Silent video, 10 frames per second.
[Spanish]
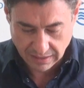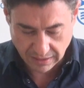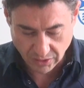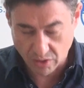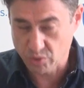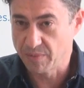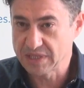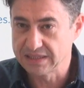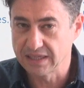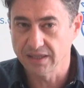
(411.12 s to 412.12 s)
Eh, lo vamos a
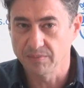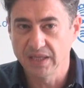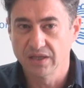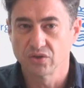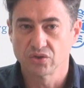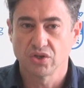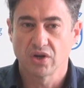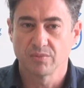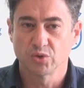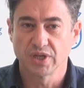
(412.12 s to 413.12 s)
presentar también, os lo
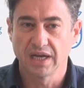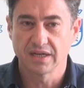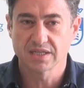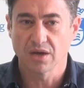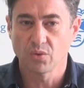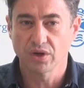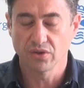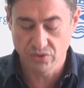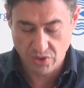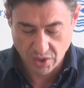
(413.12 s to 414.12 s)
haremos llegar ese
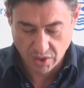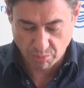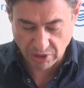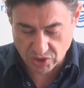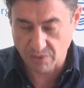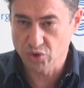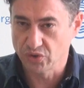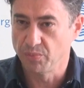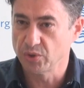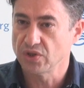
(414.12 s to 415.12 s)
acuerdo, pero estamos
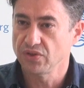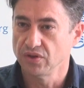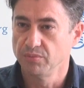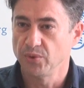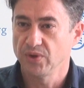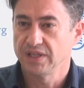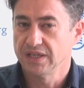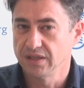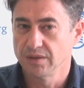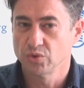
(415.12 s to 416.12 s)
en disposición porque
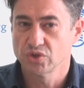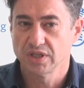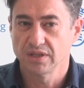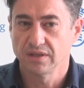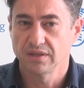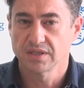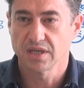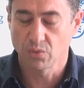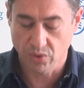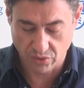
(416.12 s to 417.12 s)
ya tenemos eh, ese
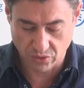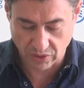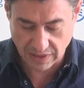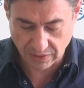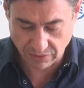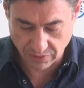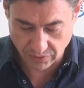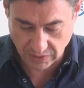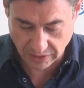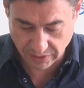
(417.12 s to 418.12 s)
acuerdo con la
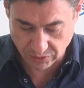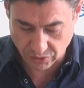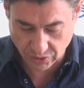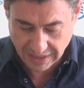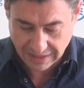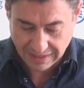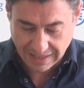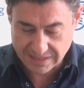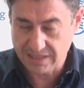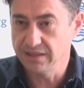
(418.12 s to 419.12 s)
dirección del centro.
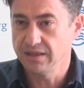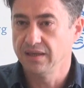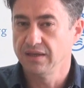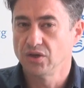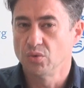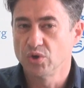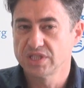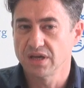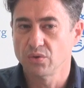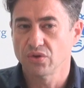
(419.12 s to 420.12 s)
Así eh, como
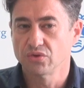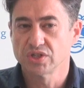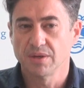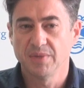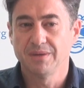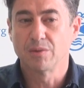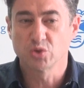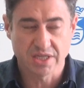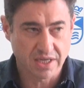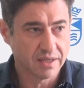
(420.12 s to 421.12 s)
este acuerdo con Sanvil,
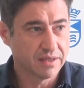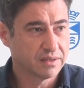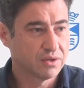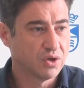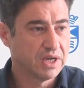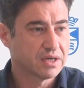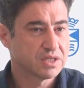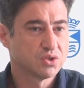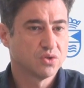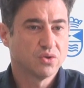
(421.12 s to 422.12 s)
vamos a seguir con el
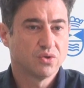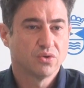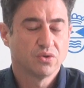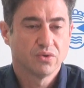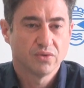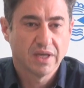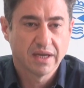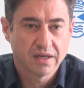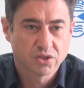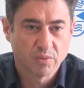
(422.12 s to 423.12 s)
resto de
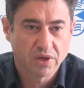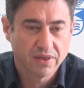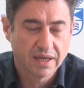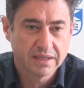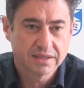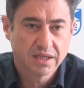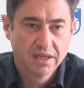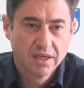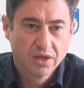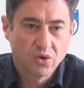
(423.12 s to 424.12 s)
áreas comerciales,
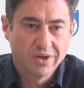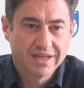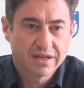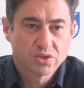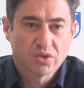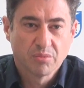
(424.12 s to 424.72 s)
con el resto de